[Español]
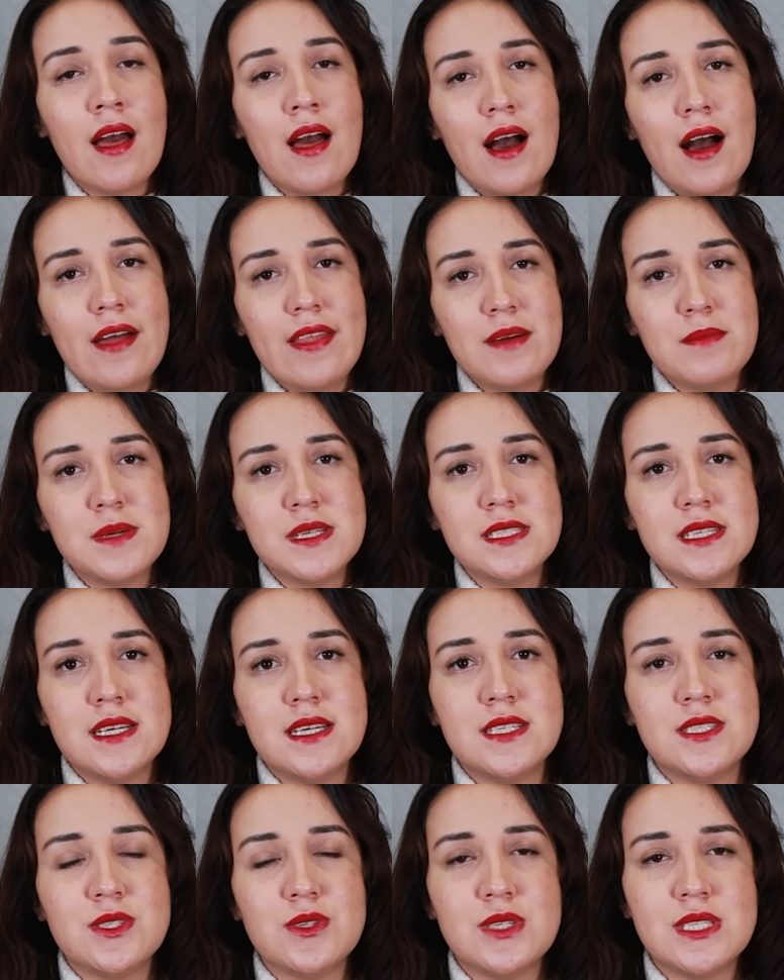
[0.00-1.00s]
Además de
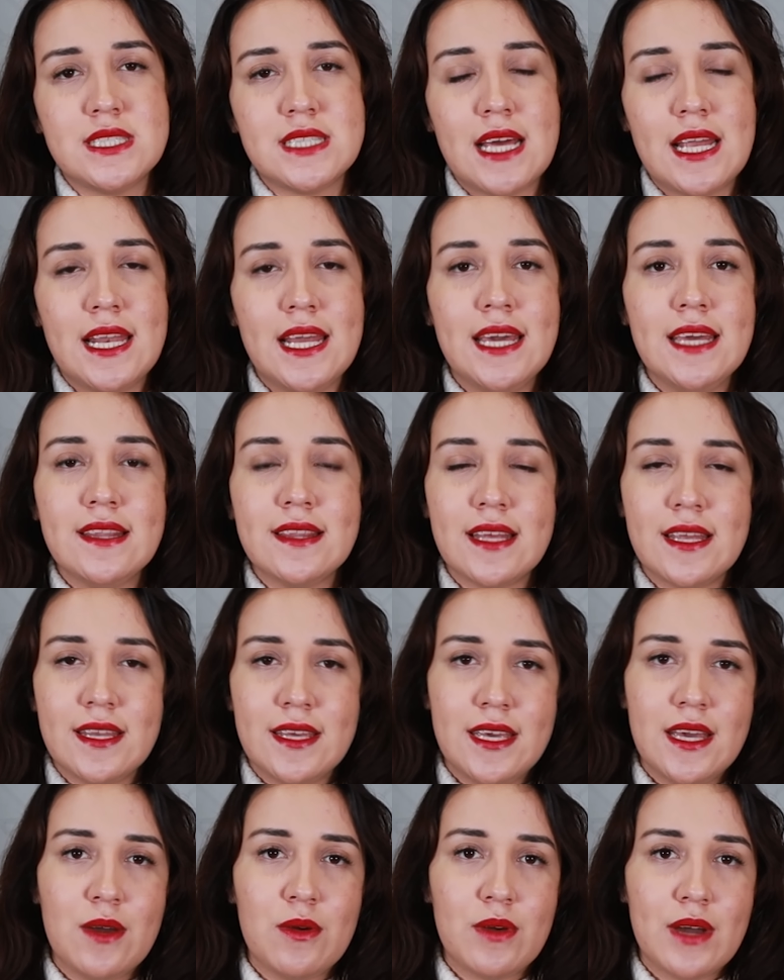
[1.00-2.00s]
eso, esta ley
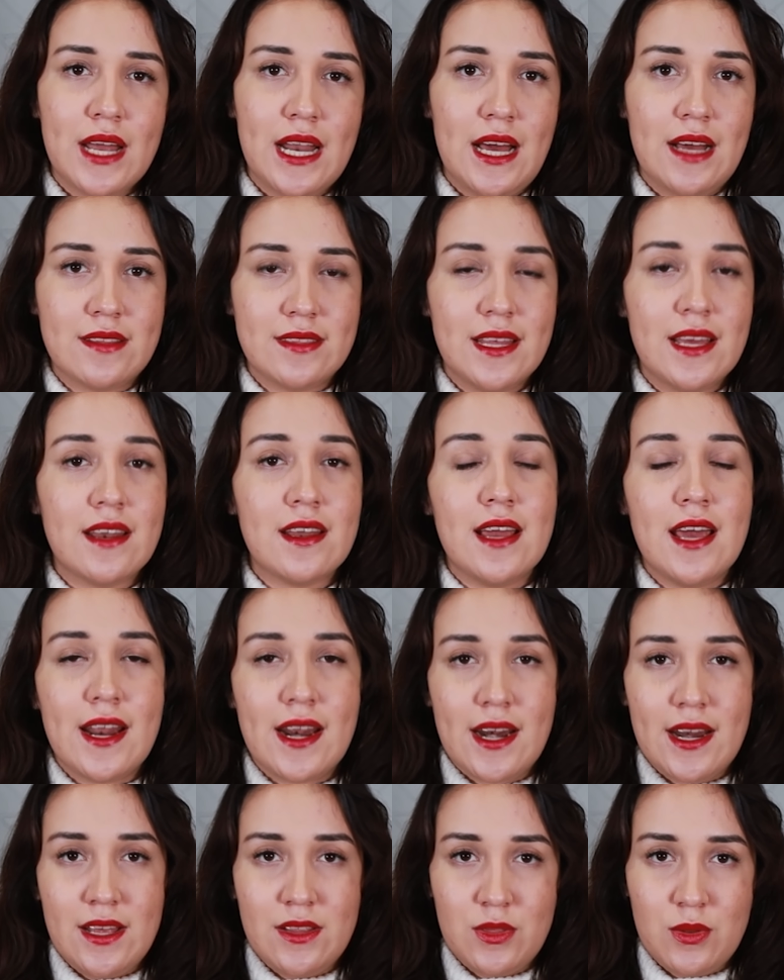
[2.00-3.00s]
tenía un carácter
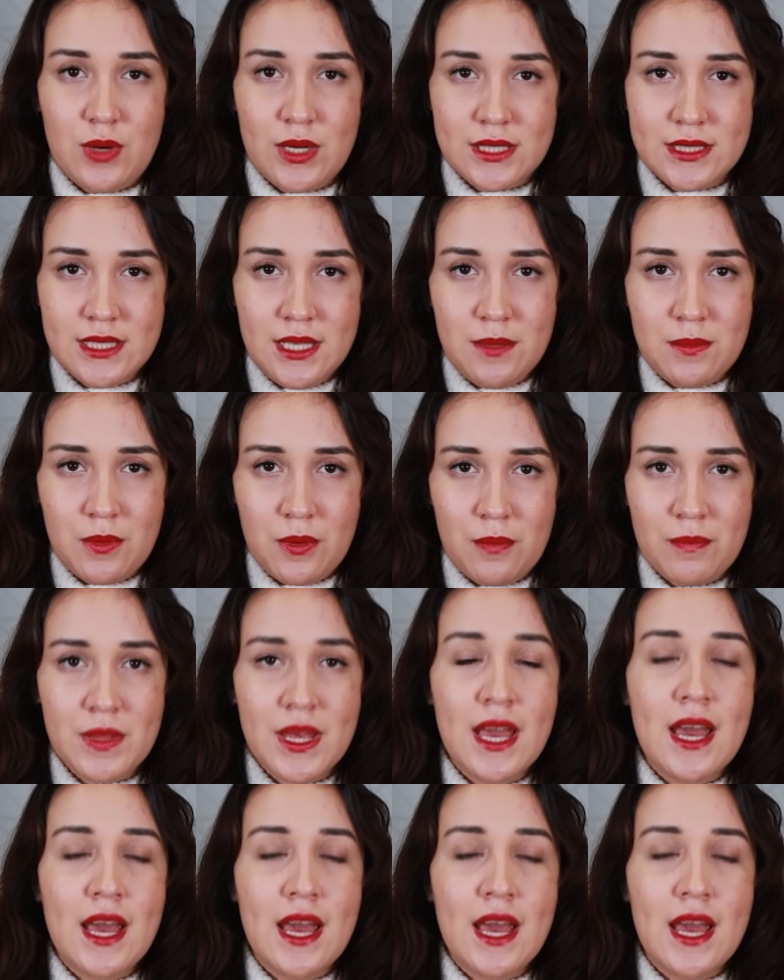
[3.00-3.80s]
retroactivo,